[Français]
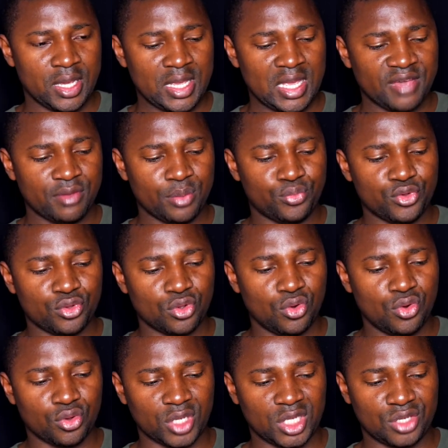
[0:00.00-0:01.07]
Il n'y avait plus que
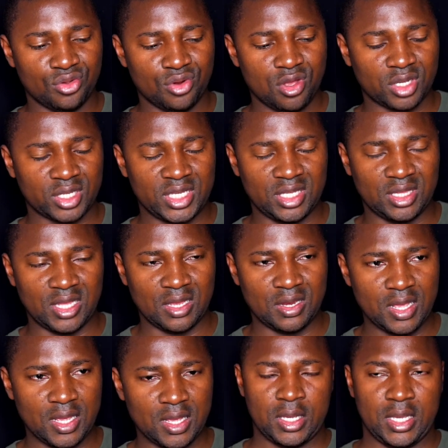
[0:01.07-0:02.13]
l'auriculaire qui
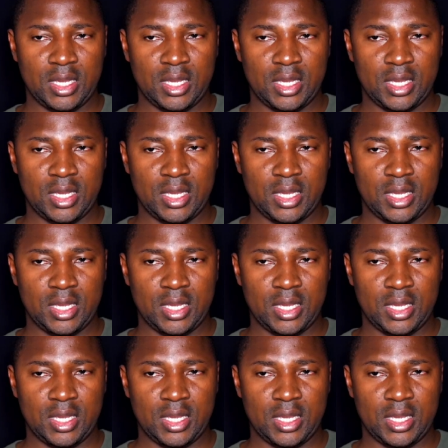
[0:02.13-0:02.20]
tenait.